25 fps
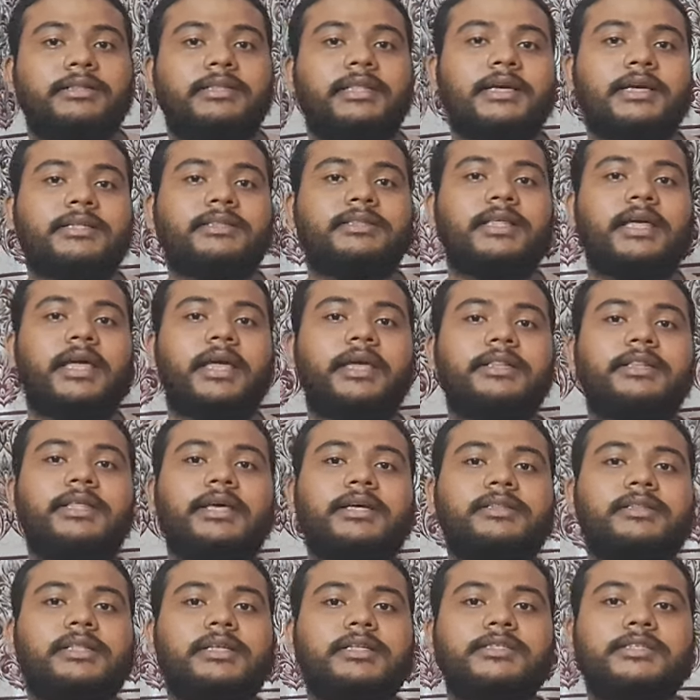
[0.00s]
देखते ही
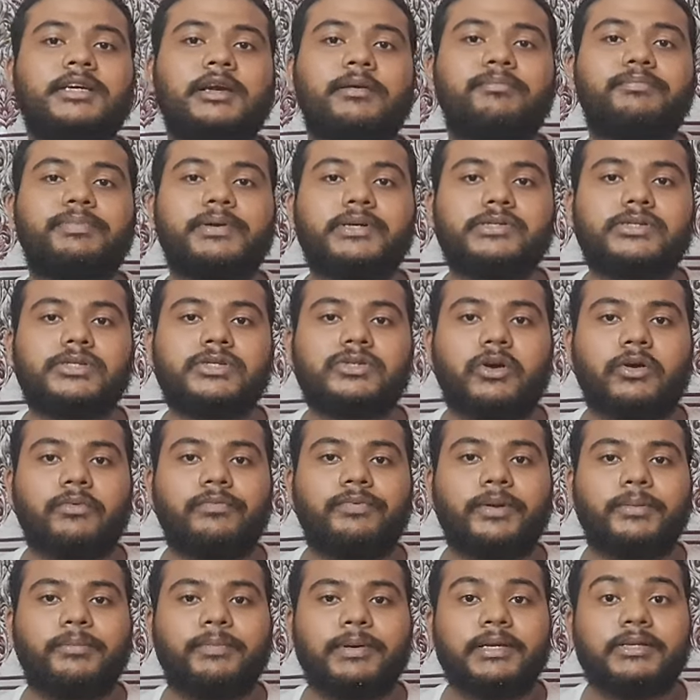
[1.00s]
देखते चैंपियंस
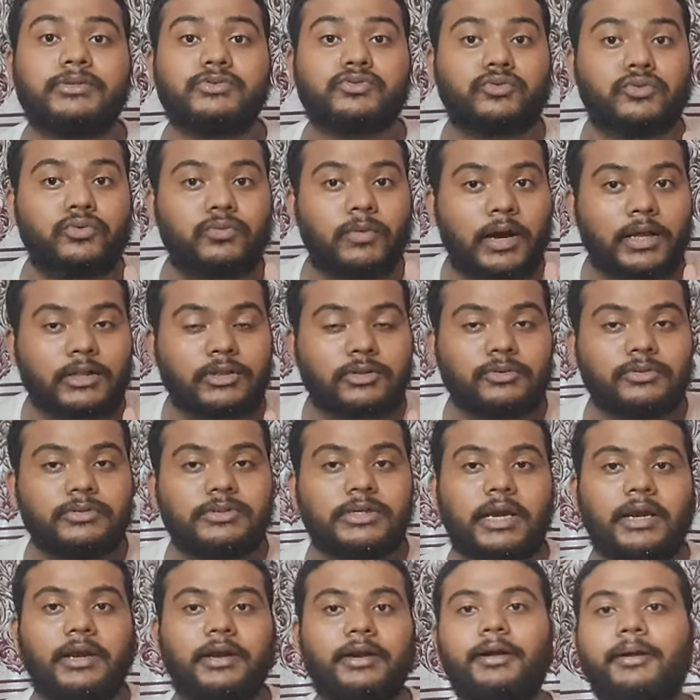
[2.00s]
ट्रॉफी भी शुरुआत हो
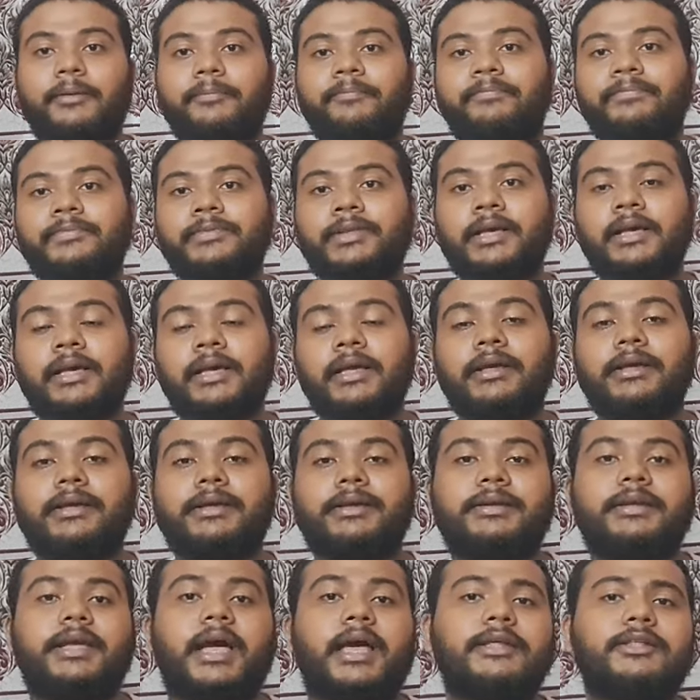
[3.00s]
जाएगा
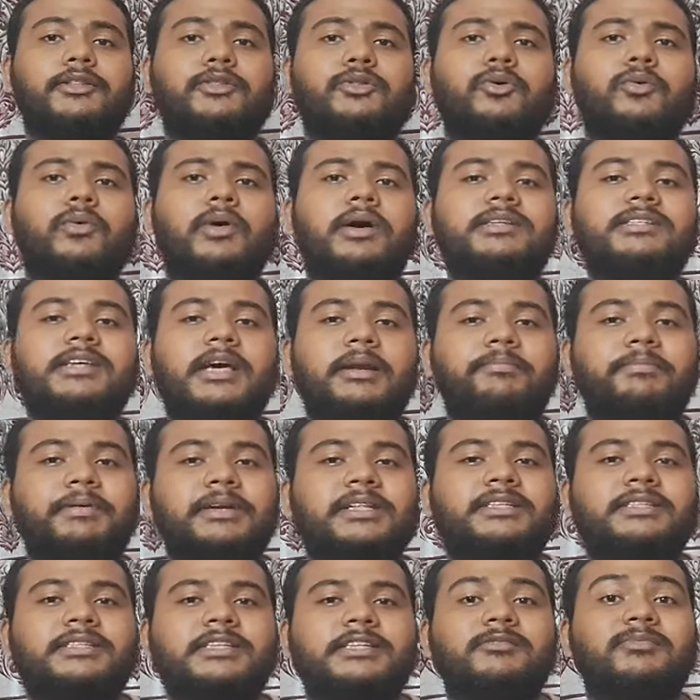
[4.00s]
यानी
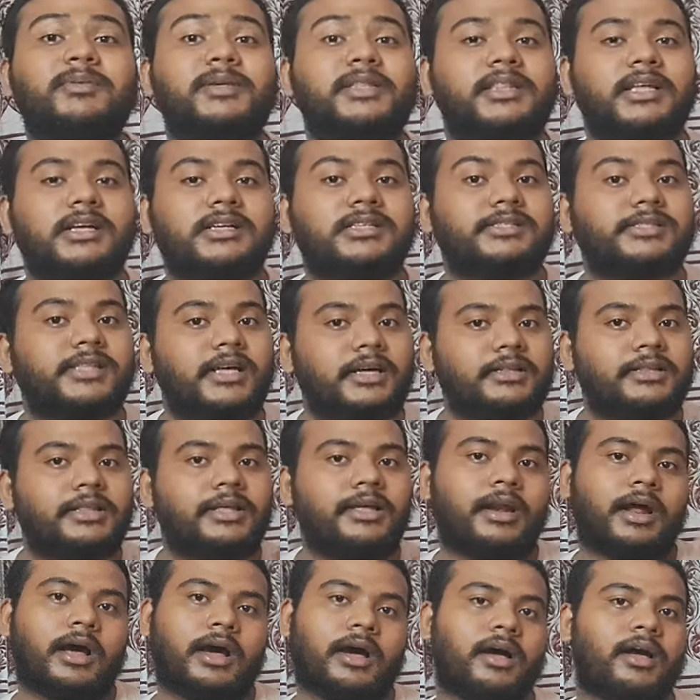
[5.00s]
2025 भी दस्तक
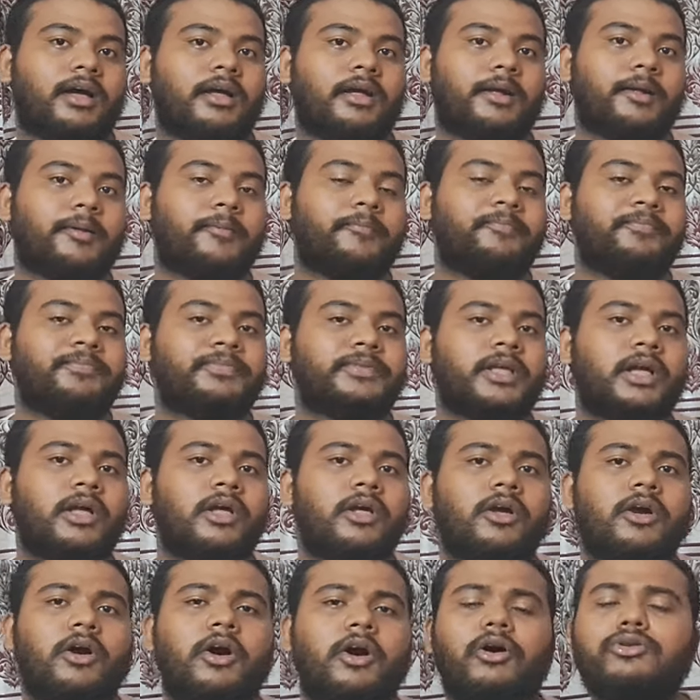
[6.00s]
दे रहा है
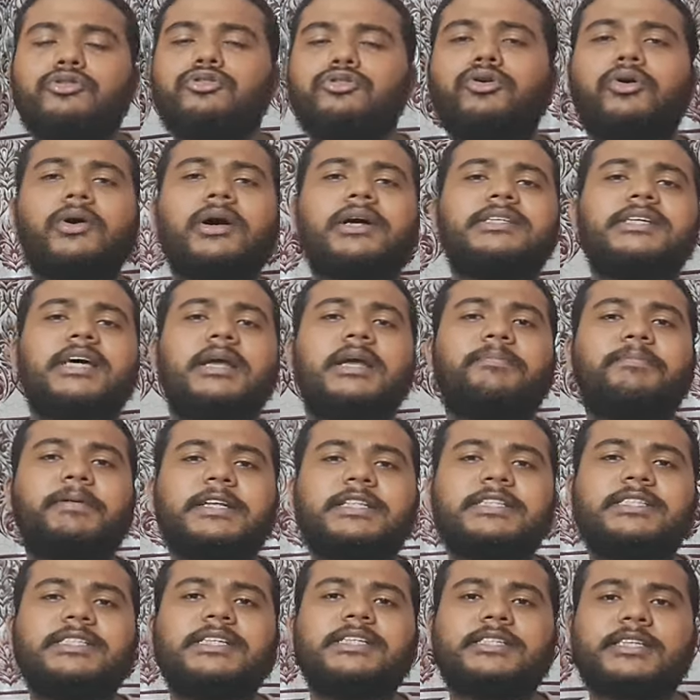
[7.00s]
और
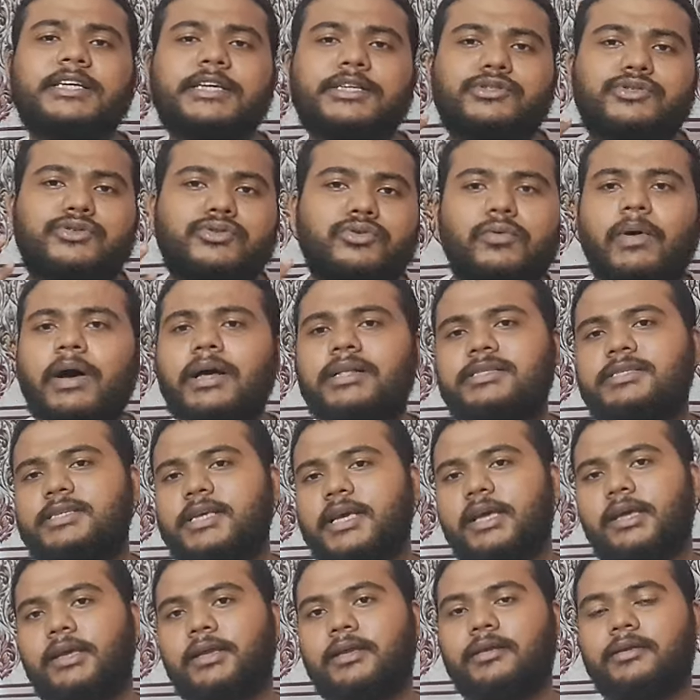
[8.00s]
2025 की शुरुआत
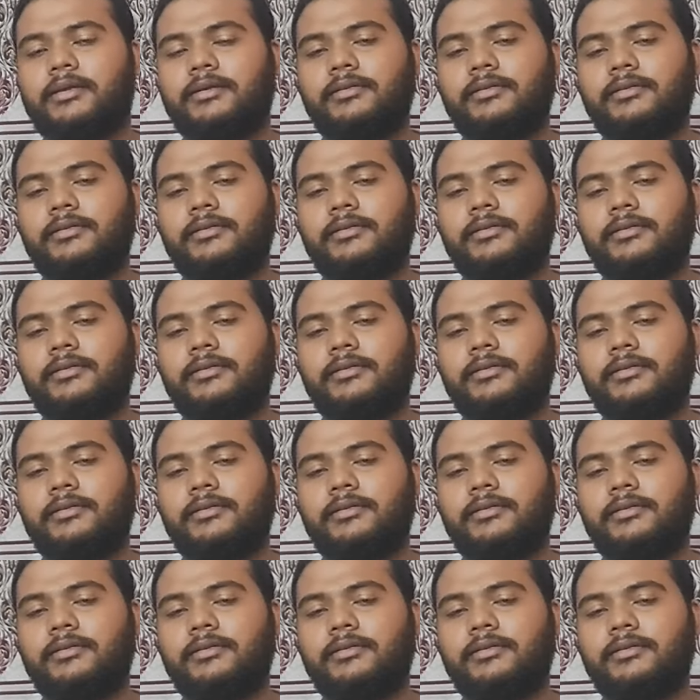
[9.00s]
से ही